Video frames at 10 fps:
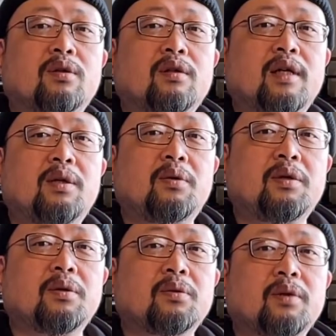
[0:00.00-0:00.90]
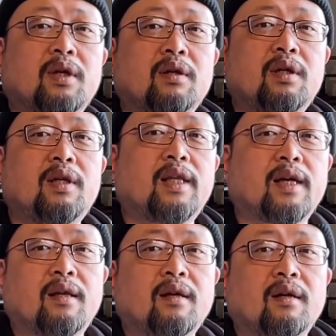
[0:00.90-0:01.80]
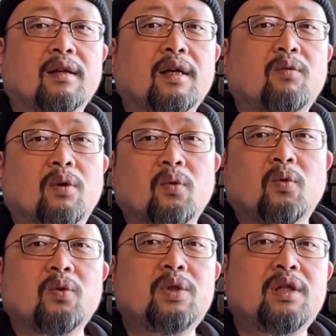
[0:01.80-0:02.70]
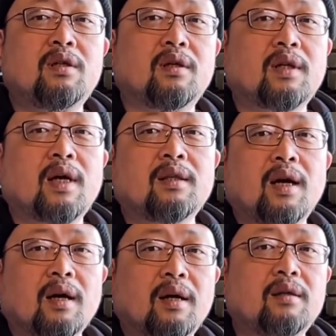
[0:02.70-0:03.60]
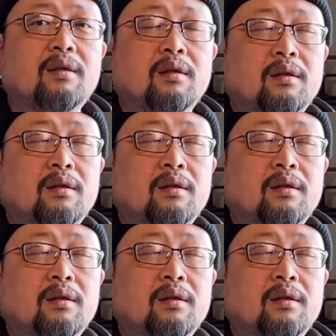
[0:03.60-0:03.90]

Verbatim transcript: 延迟退休最少是一年，但我估计呢，他大概。